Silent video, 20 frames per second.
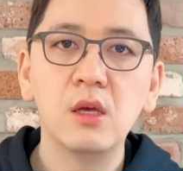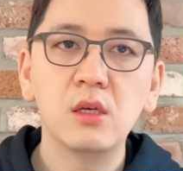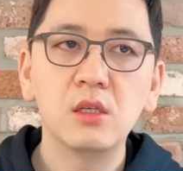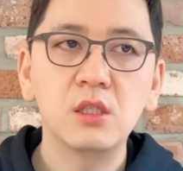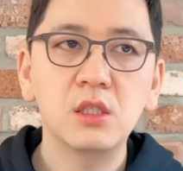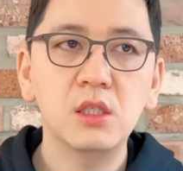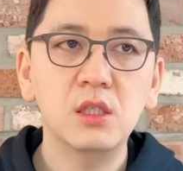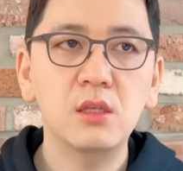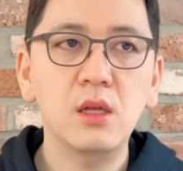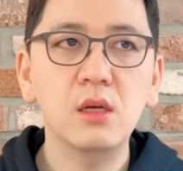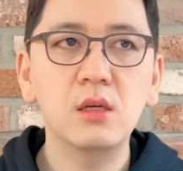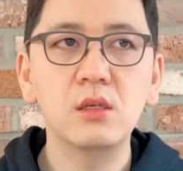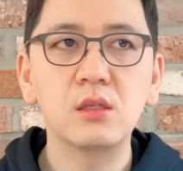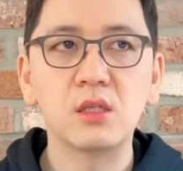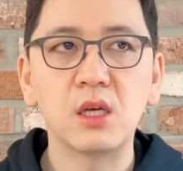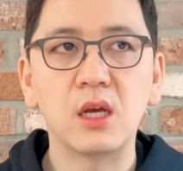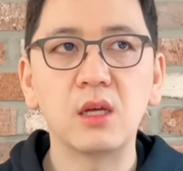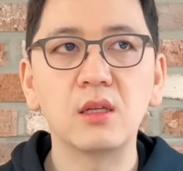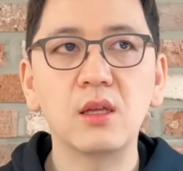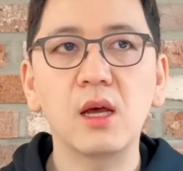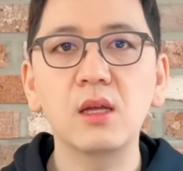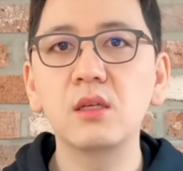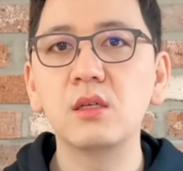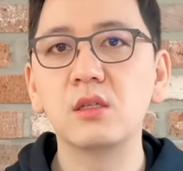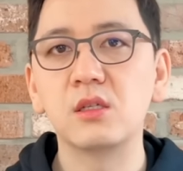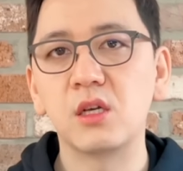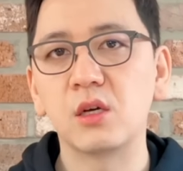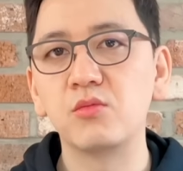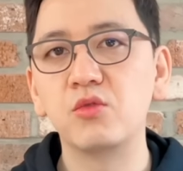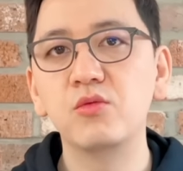시대를 잘
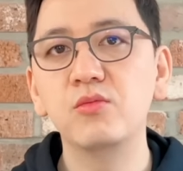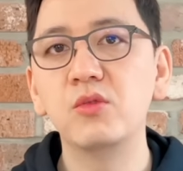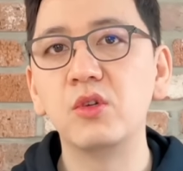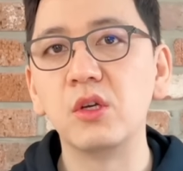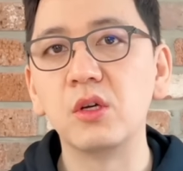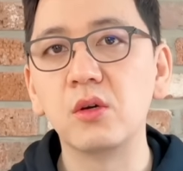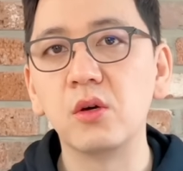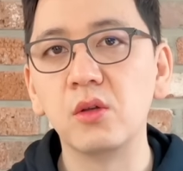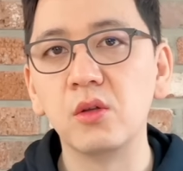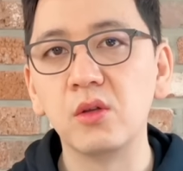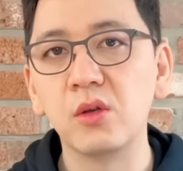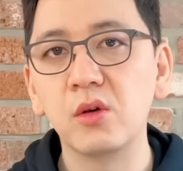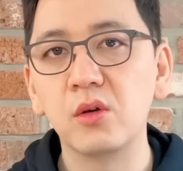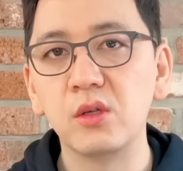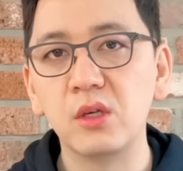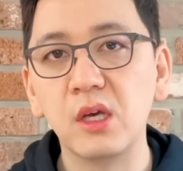타는 작품들이 있거든요.